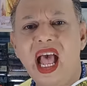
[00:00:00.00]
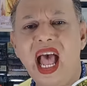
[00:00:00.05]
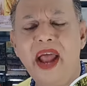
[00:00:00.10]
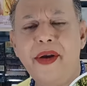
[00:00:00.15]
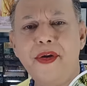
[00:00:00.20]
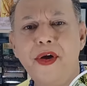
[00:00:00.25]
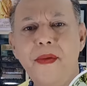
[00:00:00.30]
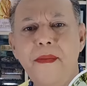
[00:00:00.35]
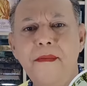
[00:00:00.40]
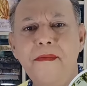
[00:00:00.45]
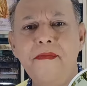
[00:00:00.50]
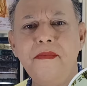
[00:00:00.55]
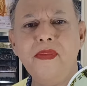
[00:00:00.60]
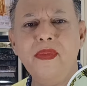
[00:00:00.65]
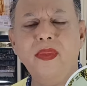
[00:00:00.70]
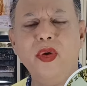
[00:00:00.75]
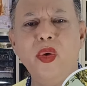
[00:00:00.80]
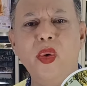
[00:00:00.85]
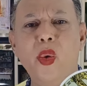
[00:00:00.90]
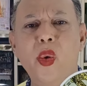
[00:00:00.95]
อารมณ์
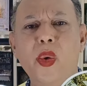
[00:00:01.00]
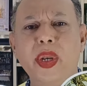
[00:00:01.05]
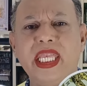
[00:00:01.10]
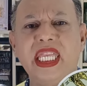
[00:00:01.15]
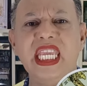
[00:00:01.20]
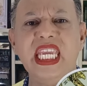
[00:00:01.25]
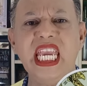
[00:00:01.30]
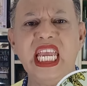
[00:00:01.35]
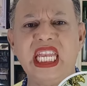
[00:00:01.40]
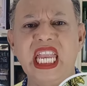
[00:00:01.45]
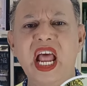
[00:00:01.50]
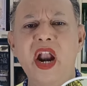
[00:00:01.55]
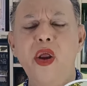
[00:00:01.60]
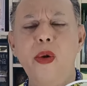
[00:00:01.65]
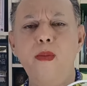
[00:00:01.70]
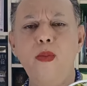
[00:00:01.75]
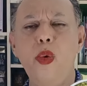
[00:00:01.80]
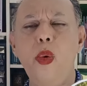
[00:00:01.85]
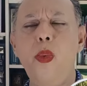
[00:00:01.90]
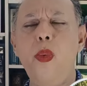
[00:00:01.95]
หงุดหงิดอาร
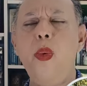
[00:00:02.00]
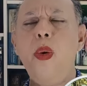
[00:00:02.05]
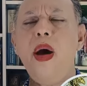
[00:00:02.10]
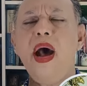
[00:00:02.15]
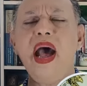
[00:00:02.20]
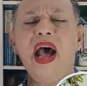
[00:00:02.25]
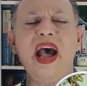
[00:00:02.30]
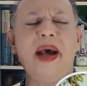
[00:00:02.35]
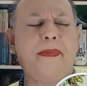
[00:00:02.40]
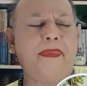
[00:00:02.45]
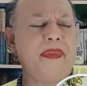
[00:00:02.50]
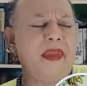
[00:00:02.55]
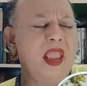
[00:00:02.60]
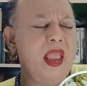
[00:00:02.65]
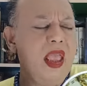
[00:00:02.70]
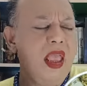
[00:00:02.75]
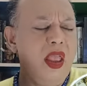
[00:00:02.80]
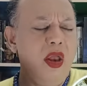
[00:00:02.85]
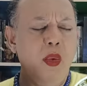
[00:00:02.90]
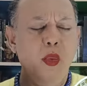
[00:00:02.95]
มณ์วุบวาบ
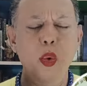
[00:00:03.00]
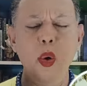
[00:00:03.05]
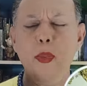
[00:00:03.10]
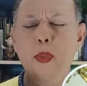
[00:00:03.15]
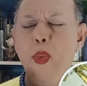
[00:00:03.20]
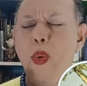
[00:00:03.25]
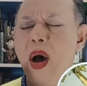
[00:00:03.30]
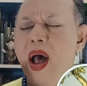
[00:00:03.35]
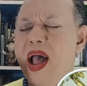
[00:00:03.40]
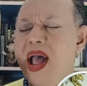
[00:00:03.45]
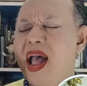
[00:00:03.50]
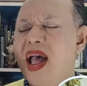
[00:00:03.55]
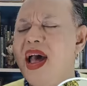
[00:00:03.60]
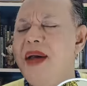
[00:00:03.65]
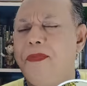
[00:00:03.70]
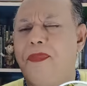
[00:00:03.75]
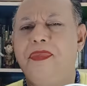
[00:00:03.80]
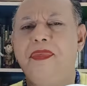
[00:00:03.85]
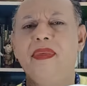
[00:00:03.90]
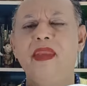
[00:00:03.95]
วุบวา
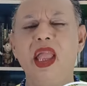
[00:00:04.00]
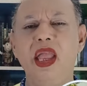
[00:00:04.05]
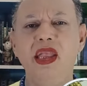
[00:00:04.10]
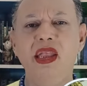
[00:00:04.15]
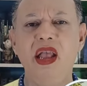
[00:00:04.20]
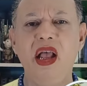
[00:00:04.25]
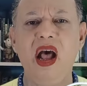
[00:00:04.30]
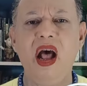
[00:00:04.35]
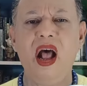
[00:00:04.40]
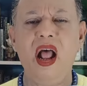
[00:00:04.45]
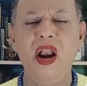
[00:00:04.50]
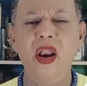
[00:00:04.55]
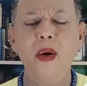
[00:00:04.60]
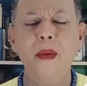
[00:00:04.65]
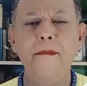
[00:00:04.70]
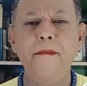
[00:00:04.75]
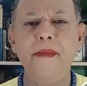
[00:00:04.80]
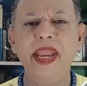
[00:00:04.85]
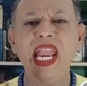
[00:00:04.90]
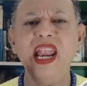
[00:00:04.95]
บ อาร
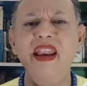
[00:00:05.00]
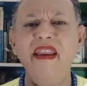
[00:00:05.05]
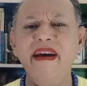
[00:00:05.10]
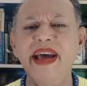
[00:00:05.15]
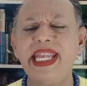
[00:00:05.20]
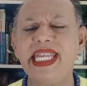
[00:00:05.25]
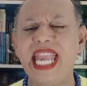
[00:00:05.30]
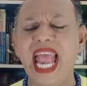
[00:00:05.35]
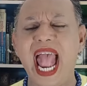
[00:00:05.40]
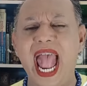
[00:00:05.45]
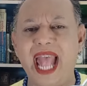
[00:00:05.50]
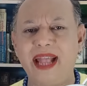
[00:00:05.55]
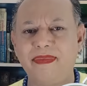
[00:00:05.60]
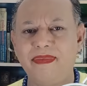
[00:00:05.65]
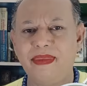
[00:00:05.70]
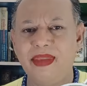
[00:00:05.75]
มณ์ไม่เลิศอ่ะ